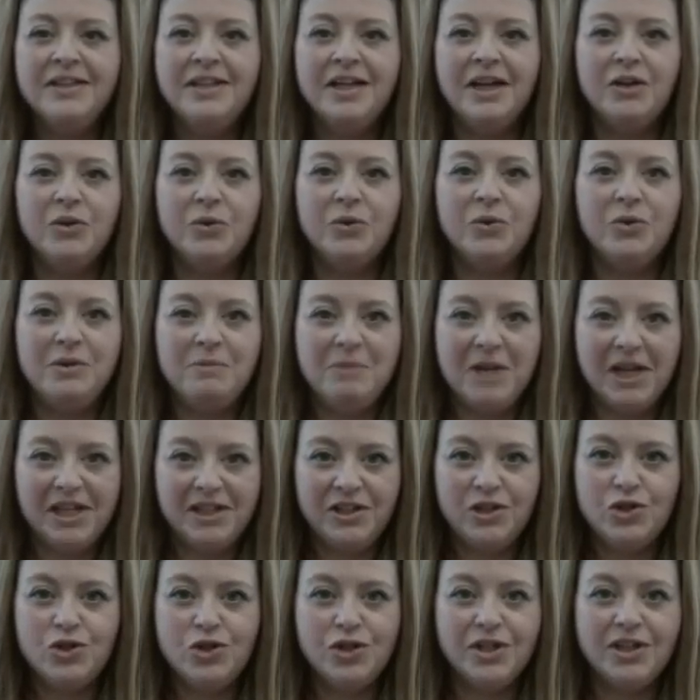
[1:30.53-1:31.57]
alcuni
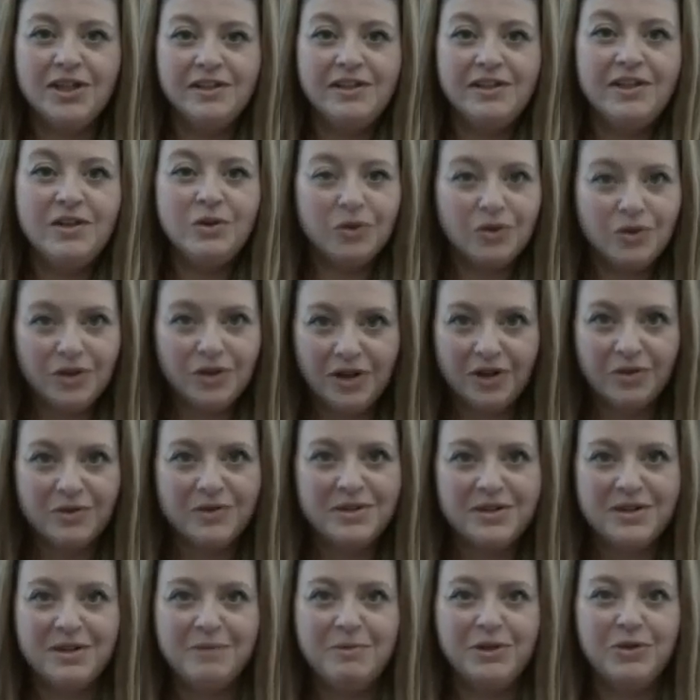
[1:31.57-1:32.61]
medici che dicono che la
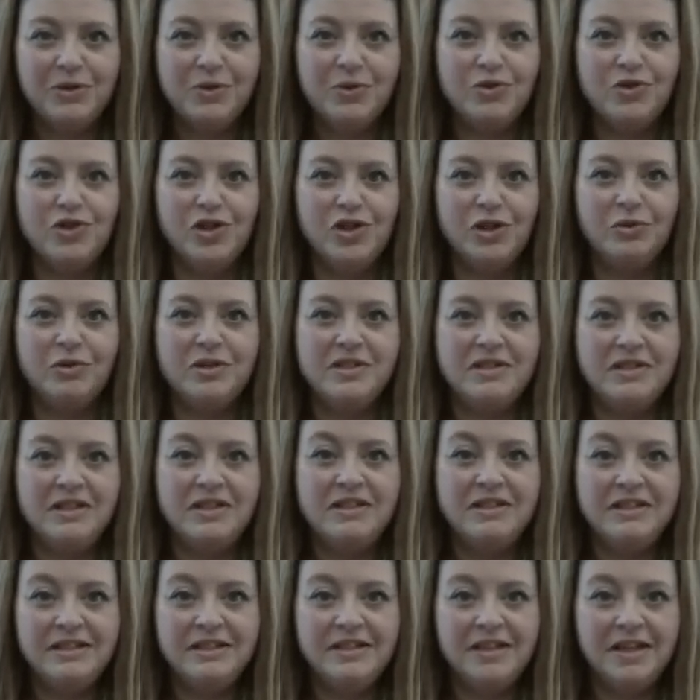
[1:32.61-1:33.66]
nostra patologia non
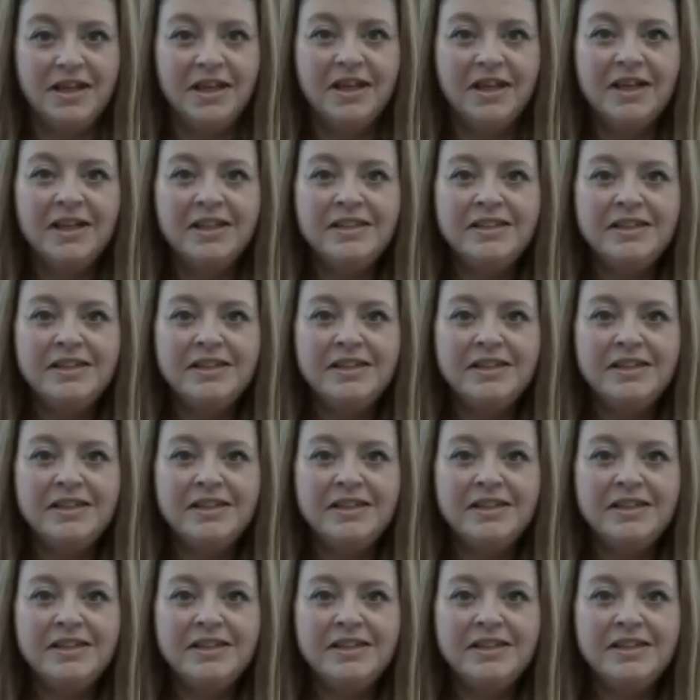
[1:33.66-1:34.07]
esiste.